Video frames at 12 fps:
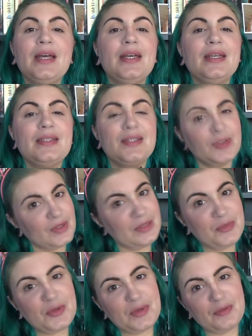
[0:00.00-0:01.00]
Ceux qui
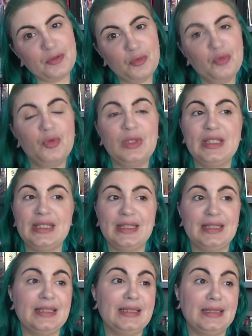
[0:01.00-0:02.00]
me suivent
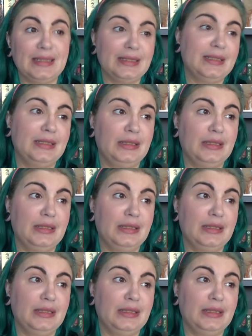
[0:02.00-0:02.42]
depuis...